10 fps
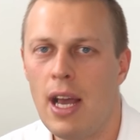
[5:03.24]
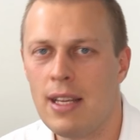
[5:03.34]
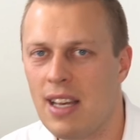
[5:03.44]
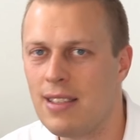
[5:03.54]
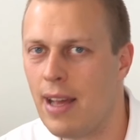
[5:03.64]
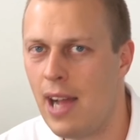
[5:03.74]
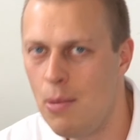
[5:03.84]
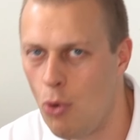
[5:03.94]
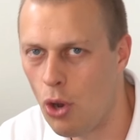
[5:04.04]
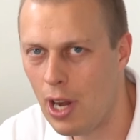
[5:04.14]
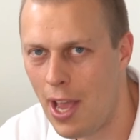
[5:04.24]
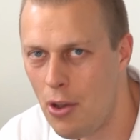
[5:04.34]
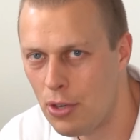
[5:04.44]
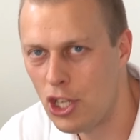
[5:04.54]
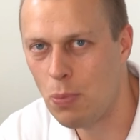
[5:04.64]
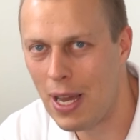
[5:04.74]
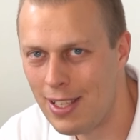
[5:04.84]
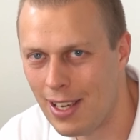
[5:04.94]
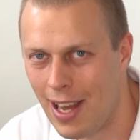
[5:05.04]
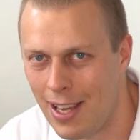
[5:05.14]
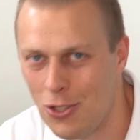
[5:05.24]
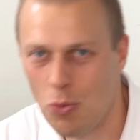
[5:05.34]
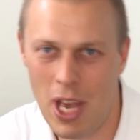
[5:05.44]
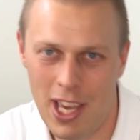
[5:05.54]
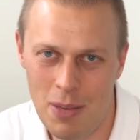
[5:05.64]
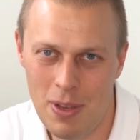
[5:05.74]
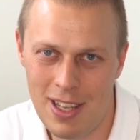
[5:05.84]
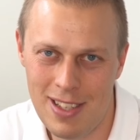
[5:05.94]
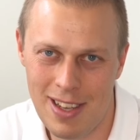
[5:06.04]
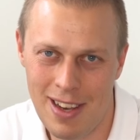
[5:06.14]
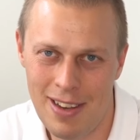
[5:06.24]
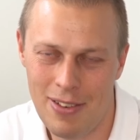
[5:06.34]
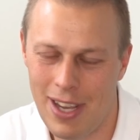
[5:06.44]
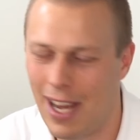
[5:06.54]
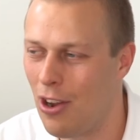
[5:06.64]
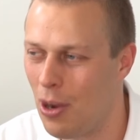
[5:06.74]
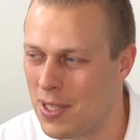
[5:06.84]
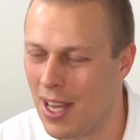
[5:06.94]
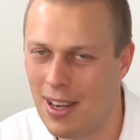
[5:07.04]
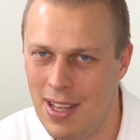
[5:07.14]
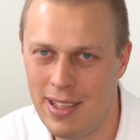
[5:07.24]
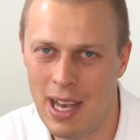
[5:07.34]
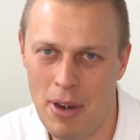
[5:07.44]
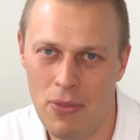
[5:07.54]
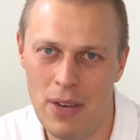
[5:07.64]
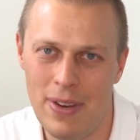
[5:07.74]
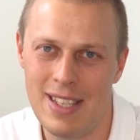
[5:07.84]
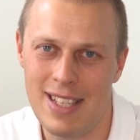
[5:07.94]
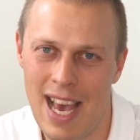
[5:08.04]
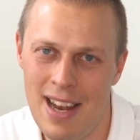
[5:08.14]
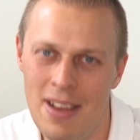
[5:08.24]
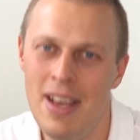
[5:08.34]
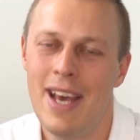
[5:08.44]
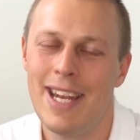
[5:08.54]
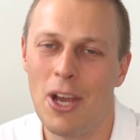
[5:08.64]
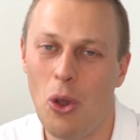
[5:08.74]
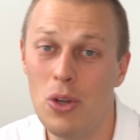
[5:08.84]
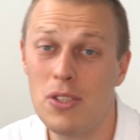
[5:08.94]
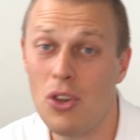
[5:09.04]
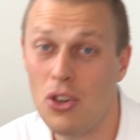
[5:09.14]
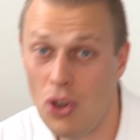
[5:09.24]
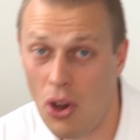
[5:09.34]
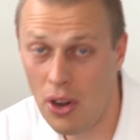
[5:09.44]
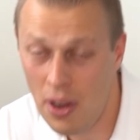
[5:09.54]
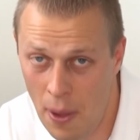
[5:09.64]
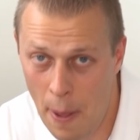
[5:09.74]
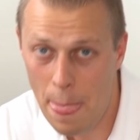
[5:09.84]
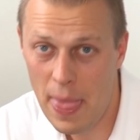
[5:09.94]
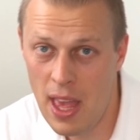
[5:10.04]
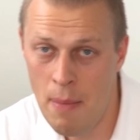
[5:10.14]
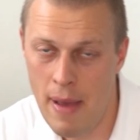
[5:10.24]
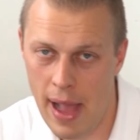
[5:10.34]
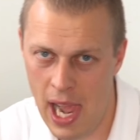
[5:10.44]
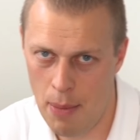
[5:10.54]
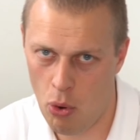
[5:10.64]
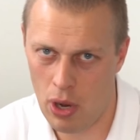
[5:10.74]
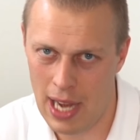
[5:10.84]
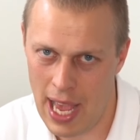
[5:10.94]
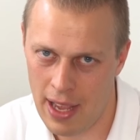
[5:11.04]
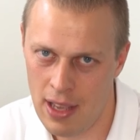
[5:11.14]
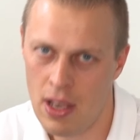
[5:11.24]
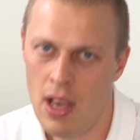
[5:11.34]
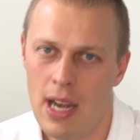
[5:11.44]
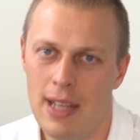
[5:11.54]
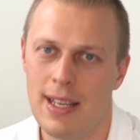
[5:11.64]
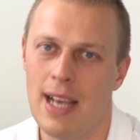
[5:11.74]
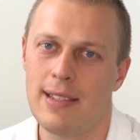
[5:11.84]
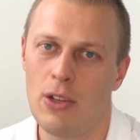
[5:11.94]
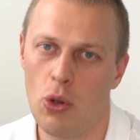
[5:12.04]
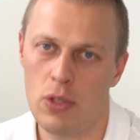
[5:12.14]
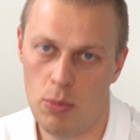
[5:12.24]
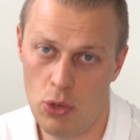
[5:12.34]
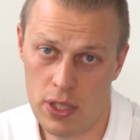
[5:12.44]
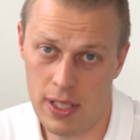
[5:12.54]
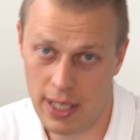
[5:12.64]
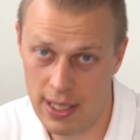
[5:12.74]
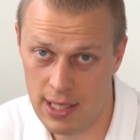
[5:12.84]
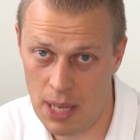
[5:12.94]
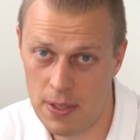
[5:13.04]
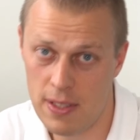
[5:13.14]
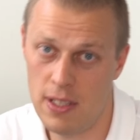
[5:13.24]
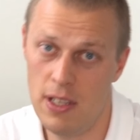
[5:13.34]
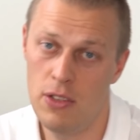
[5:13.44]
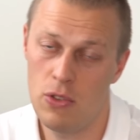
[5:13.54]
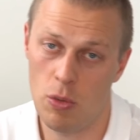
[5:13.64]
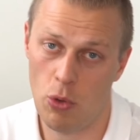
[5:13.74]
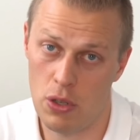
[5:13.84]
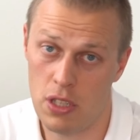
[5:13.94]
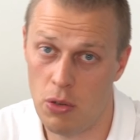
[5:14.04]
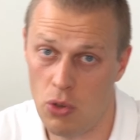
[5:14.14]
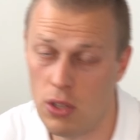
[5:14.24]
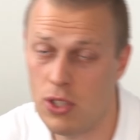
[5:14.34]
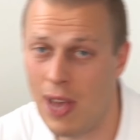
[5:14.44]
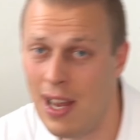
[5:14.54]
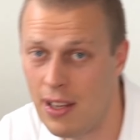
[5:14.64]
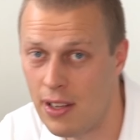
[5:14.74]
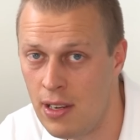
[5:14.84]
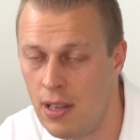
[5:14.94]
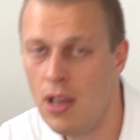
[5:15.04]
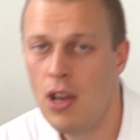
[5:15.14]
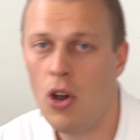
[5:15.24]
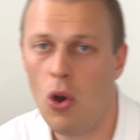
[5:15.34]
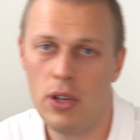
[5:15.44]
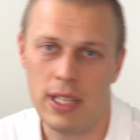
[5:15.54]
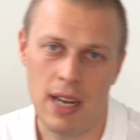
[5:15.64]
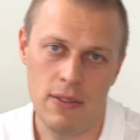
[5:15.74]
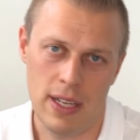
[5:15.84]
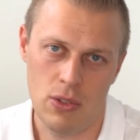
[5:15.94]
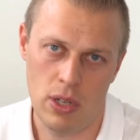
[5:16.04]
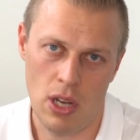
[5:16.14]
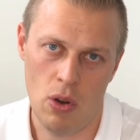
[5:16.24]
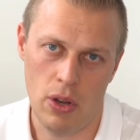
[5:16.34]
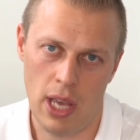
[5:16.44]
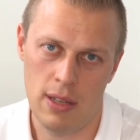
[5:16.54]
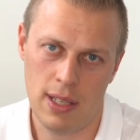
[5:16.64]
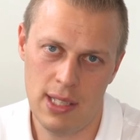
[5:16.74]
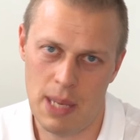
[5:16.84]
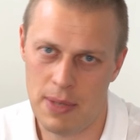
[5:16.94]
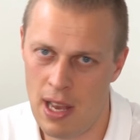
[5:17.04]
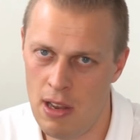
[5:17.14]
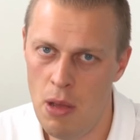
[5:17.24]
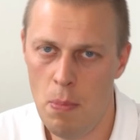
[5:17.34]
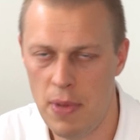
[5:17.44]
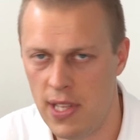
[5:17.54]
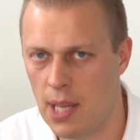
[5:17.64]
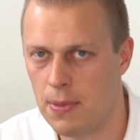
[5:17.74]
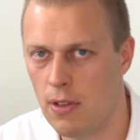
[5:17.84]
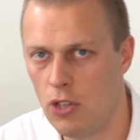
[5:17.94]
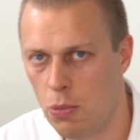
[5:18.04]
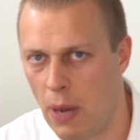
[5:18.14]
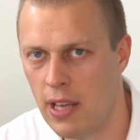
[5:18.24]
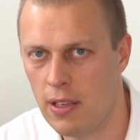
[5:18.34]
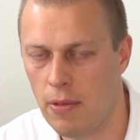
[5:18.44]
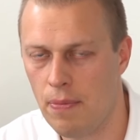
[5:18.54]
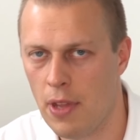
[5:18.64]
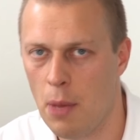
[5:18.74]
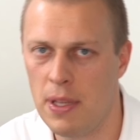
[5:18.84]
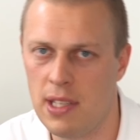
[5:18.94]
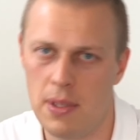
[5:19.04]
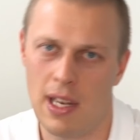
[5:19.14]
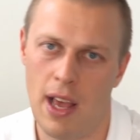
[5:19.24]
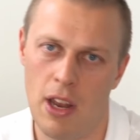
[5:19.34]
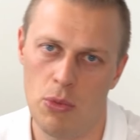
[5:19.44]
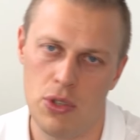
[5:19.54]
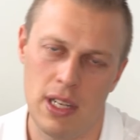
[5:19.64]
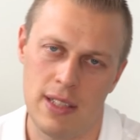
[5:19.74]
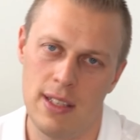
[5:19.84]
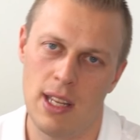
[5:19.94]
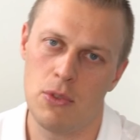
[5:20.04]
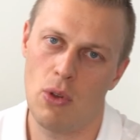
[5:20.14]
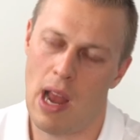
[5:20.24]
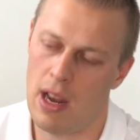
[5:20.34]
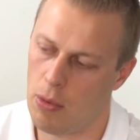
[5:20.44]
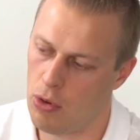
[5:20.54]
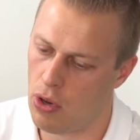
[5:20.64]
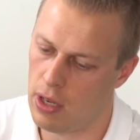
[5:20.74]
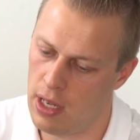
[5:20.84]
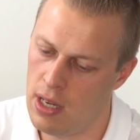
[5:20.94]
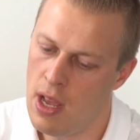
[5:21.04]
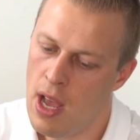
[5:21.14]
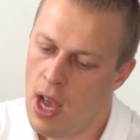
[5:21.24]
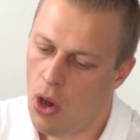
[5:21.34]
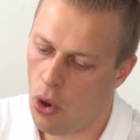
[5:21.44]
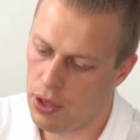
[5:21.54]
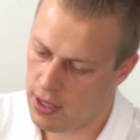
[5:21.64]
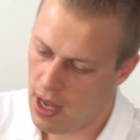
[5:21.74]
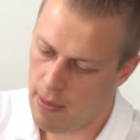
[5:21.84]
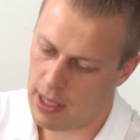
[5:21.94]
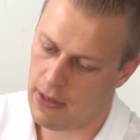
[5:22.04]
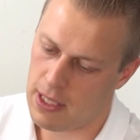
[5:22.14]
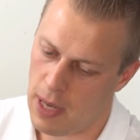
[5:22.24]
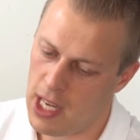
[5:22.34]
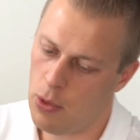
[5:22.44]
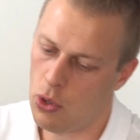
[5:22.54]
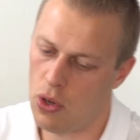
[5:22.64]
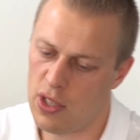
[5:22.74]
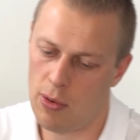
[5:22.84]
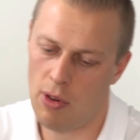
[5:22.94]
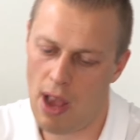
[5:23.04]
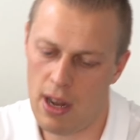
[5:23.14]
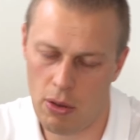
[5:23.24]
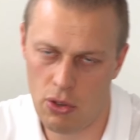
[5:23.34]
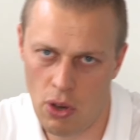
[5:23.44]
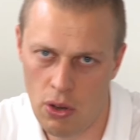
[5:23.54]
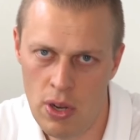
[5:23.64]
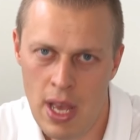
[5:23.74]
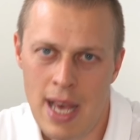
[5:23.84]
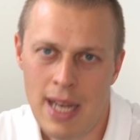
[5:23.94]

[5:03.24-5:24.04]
Es heißt der Ellbogengelenk und nicht Speichengelenk, so merke ich mir das, ja. Keine Ahnung, ob es daran liegt, aber auf jeden Fall ist die Elle der größere Knochen im Ellbogengelenk. Das heißt, der größere Muskel Trizeps zieht zum größeren Knochen zur Elle hin und dann weißt du genau, okay, Trizeps Elle, Bizeps Speiche. Ja, Bizeps der kleinere Muskel, der zieht eben zu kleineren Knochen hin. Und was, was meine ich mit größeren und kleineren Knochen?